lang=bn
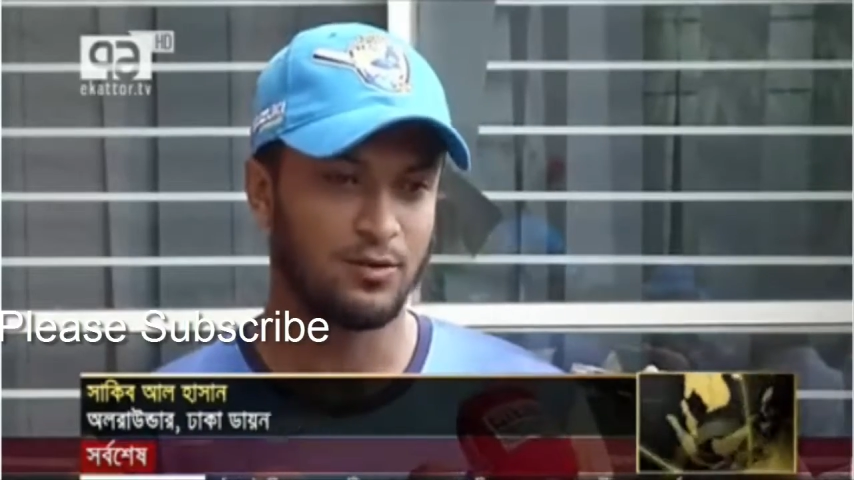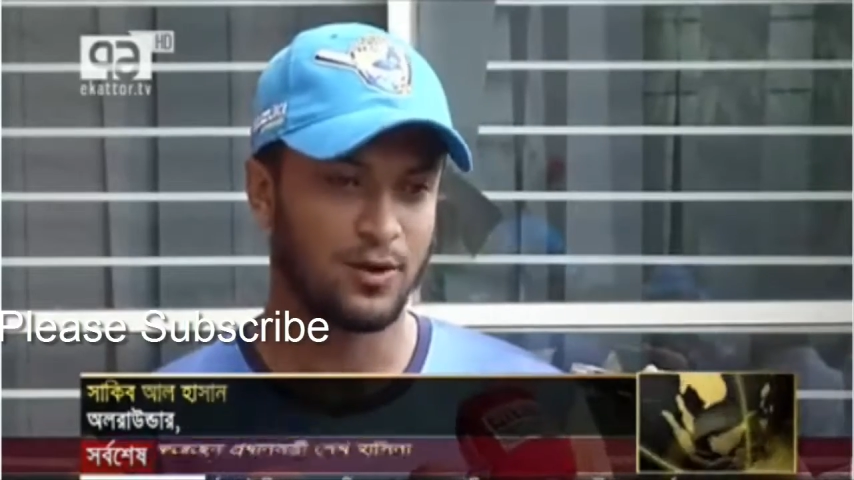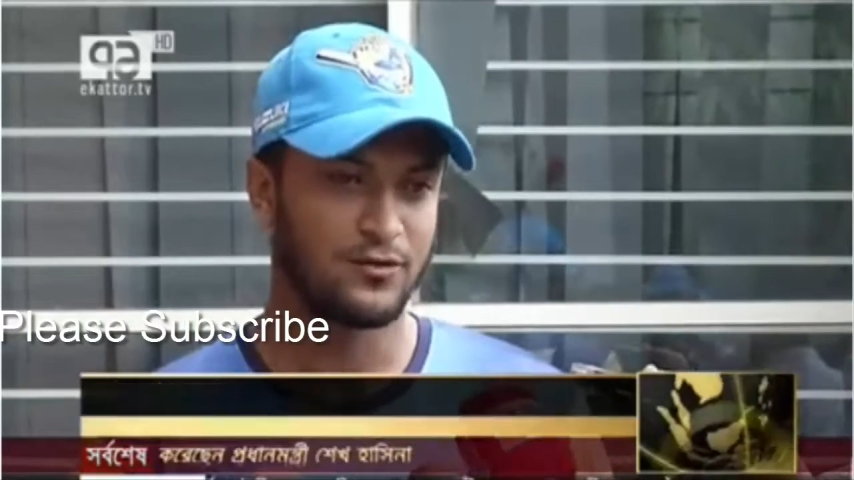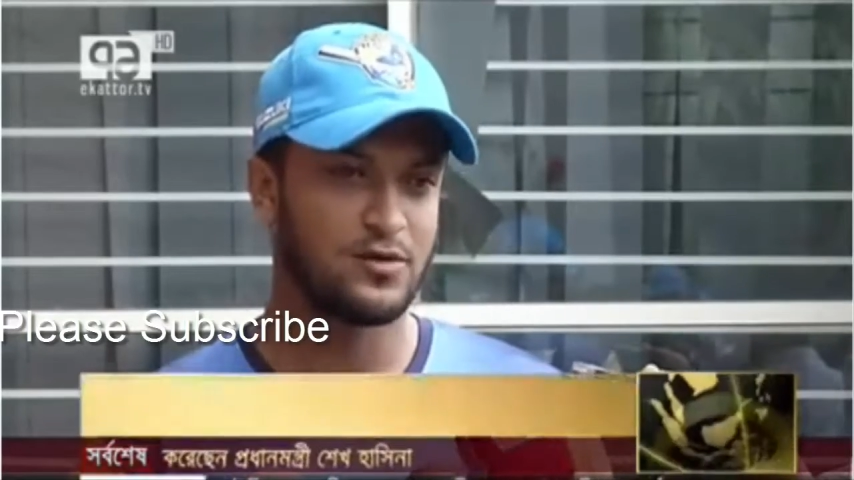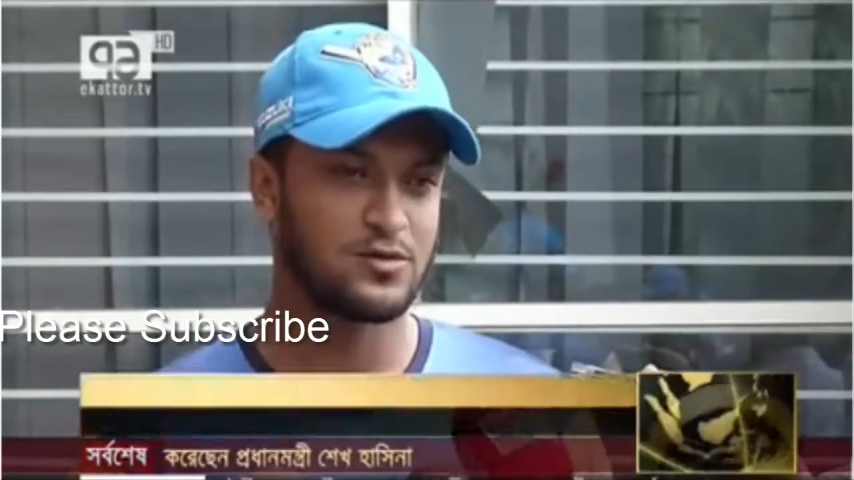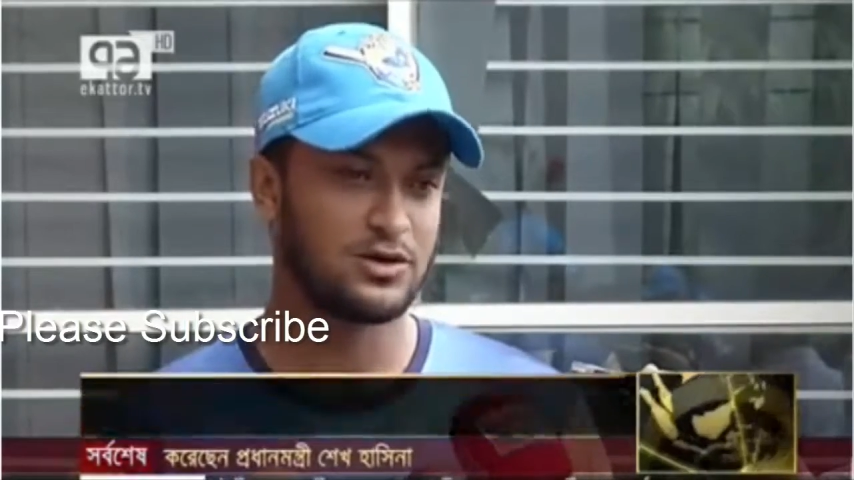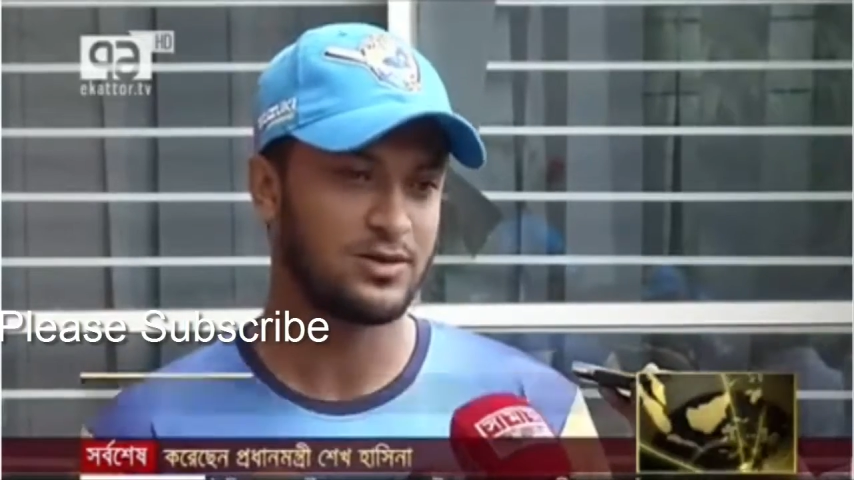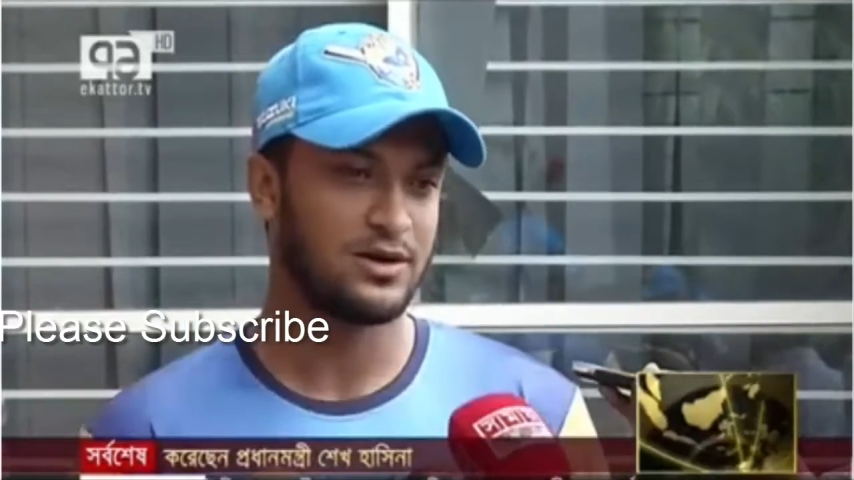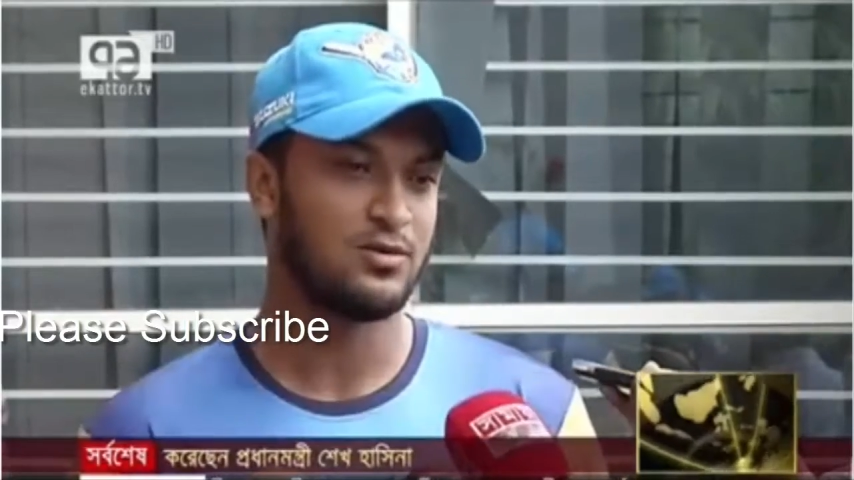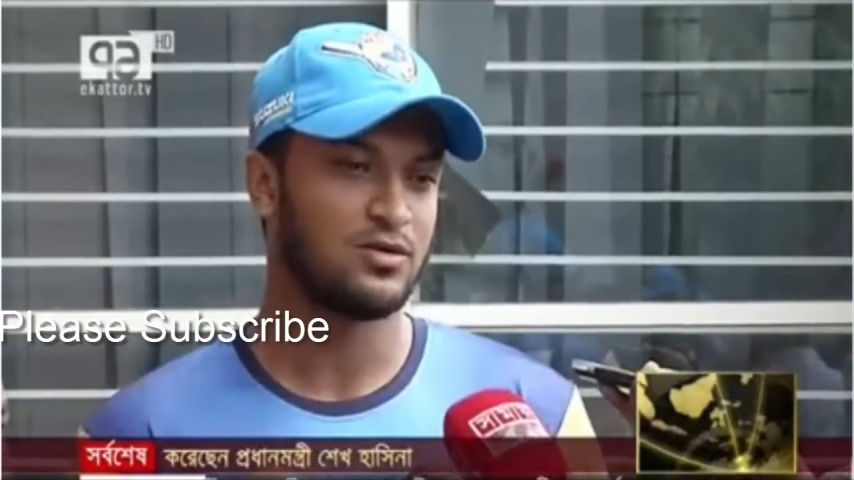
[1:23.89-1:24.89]
ভালো
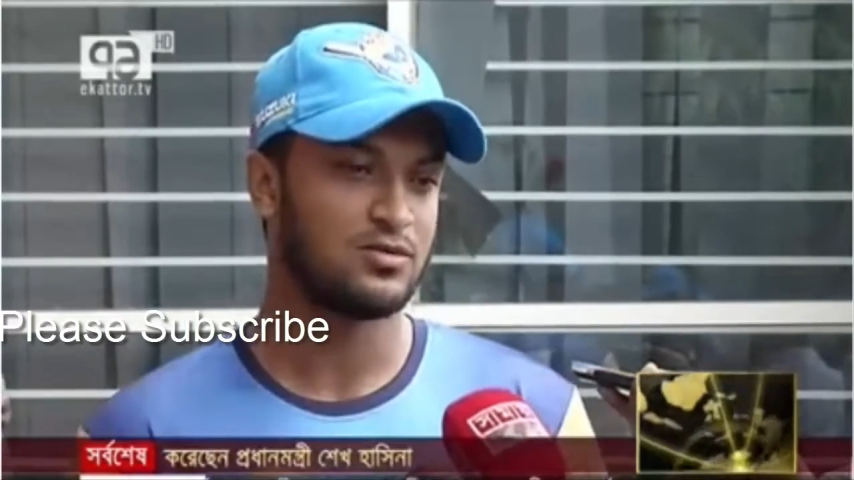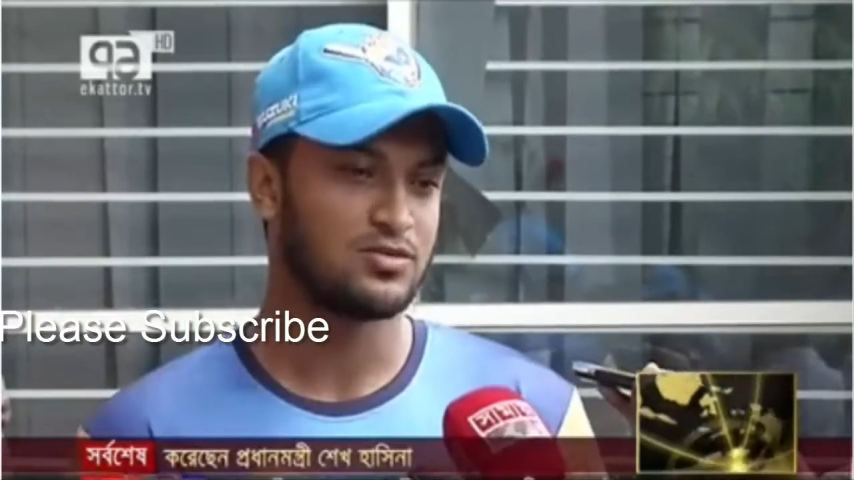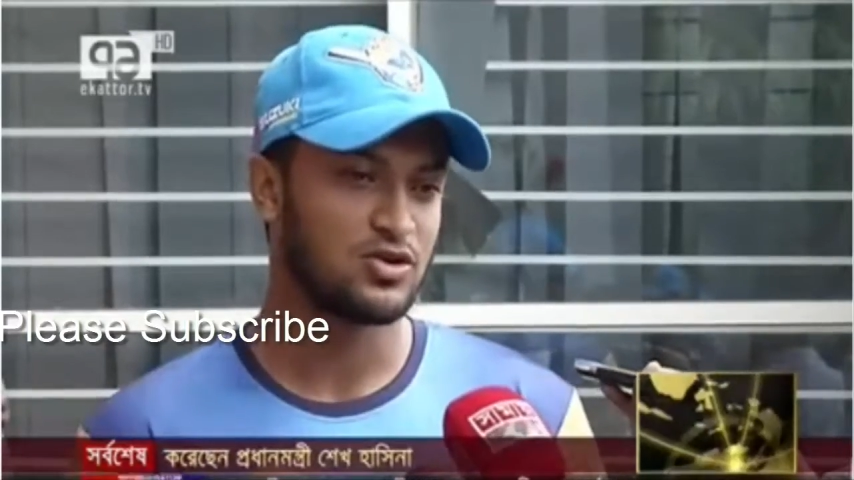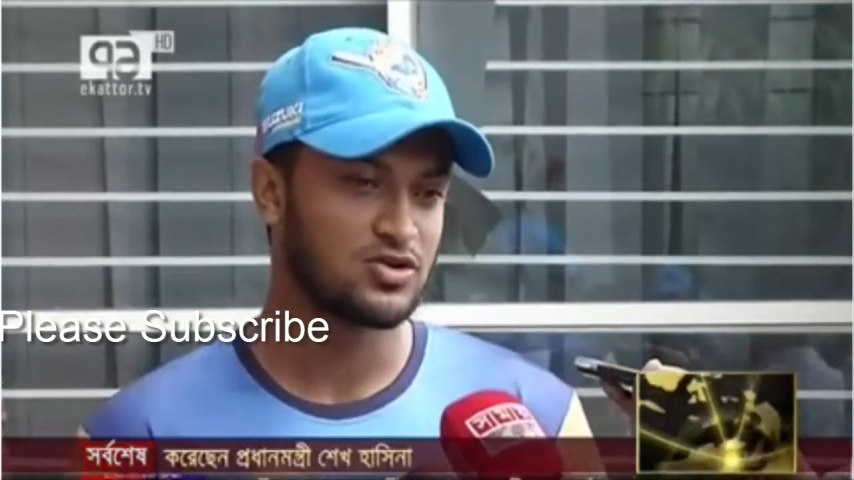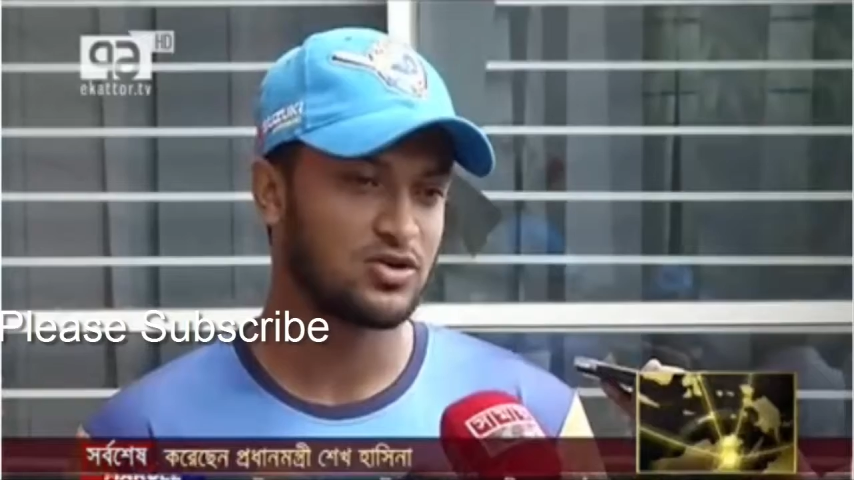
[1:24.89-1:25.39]
পারফর্ম করতে পারি এবং